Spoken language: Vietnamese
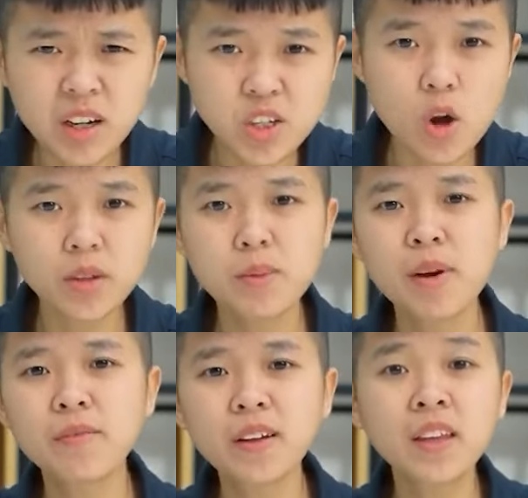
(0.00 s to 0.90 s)
được lựa chọn thì
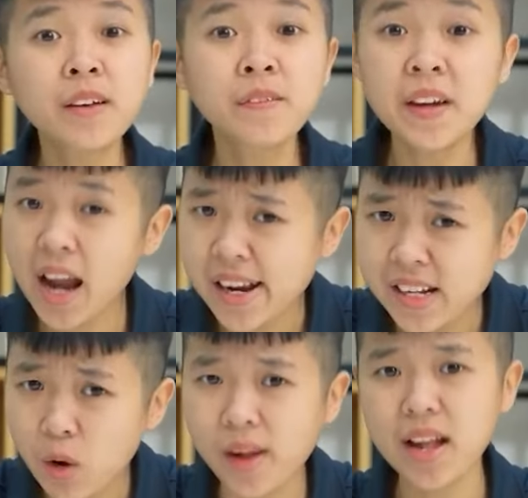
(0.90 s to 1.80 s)
mình vẫn thích phi
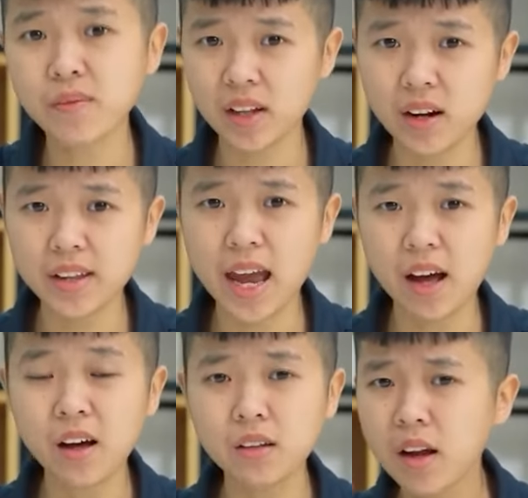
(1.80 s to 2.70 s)
ngay ra quán ăn vặt gần
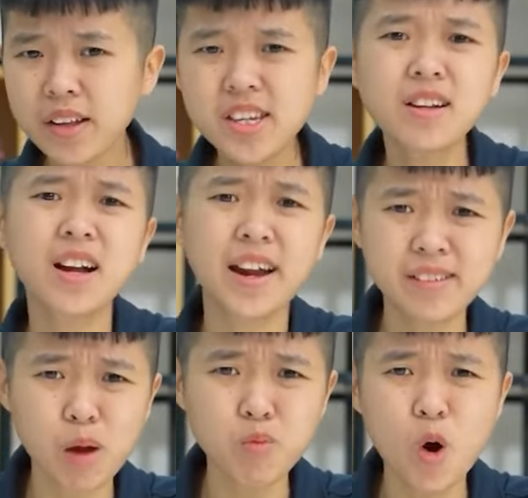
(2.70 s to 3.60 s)
nhà hơn Chân
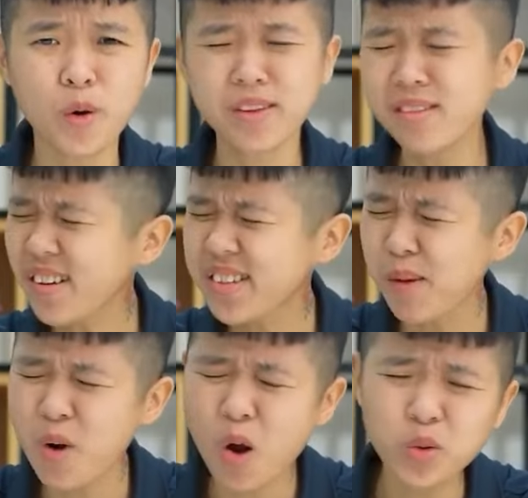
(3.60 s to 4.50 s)
cánh nóng hổi, nước
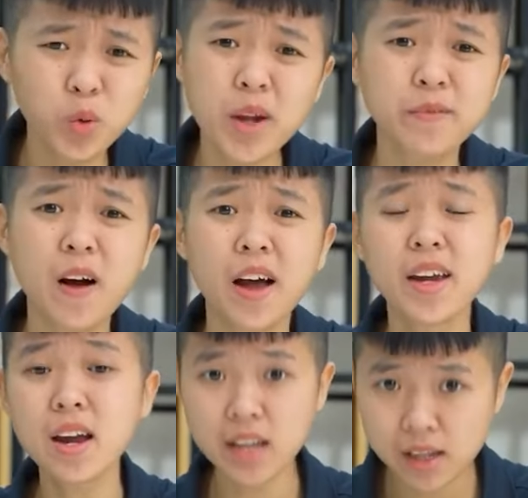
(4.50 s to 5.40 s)
chấm ngon tuyệt
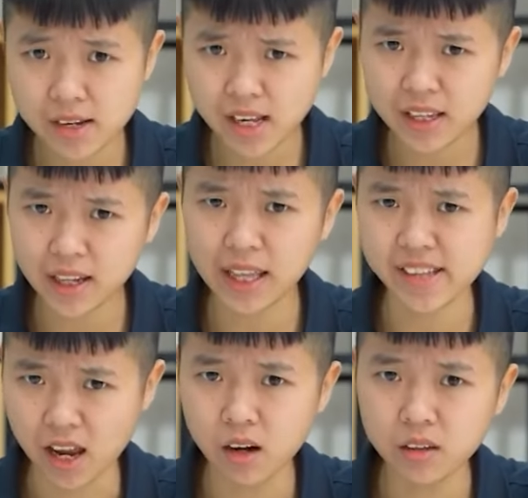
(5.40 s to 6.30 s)
vời Đã thế giá thành
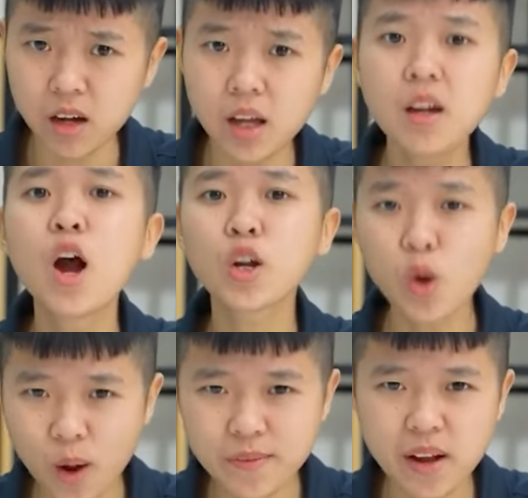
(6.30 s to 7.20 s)
lại rẻ hơn nữa
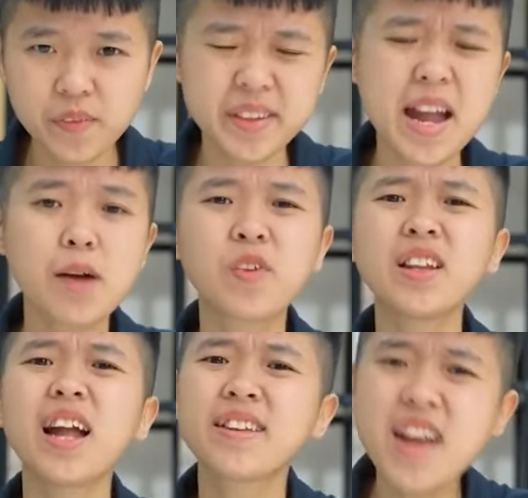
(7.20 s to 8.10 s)
Đồ ăn vặt Việt Nam
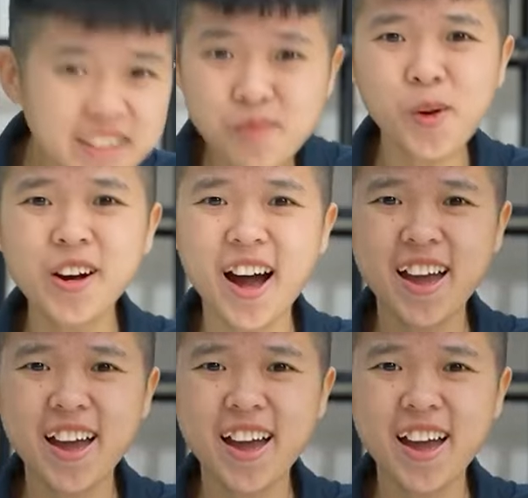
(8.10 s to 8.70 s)
vẫn là nhất nha mọi